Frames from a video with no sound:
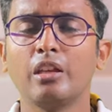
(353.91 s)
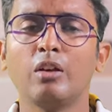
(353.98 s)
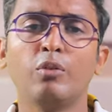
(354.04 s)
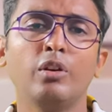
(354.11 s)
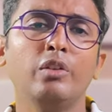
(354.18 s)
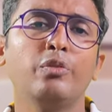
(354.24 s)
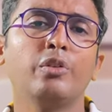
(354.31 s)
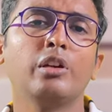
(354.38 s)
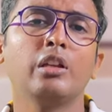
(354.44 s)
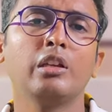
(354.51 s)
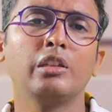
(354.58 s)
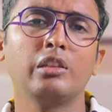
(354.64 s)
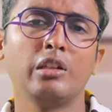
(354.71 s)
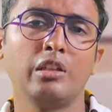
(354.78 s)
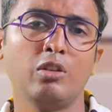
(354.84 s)
என் ஒய்ஃப்கிட்ட
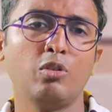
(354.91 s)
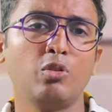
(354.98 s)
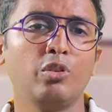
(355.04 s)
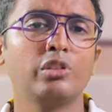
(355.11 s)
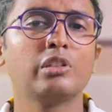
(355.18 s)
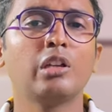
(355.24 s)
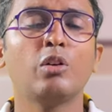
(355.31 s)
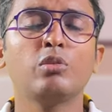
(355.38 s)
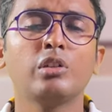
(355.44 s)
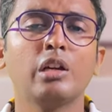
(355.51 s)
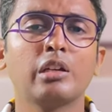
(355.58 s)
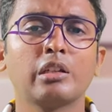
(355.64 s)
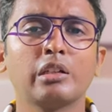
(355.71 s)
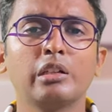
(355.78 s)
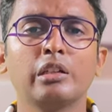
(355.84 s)
இது ஏதோ கொஞ்சம்
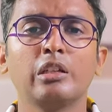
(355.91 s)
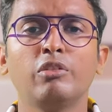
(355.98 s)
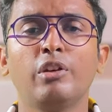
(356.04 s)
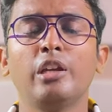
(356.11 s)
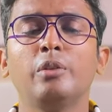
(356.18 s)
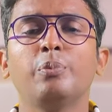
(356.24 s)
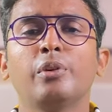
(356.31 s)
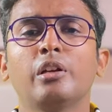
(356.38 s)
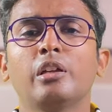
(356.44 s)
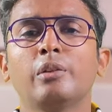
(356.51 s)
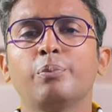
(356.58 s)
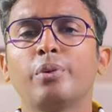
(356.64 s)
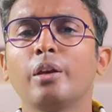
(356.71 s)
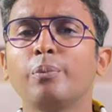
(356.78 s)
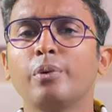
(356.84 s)
டவுட்டாக இருக்குது நீ வெயிட் பண்ணு
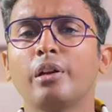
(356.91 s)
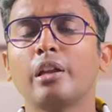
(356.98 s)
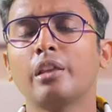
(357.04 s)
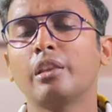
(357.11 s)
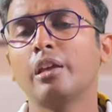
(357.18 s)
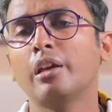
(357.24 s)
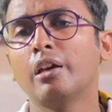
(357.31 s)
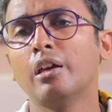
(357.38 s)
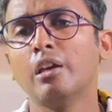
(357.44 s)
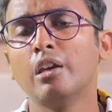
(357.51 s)
பே பண்ணாத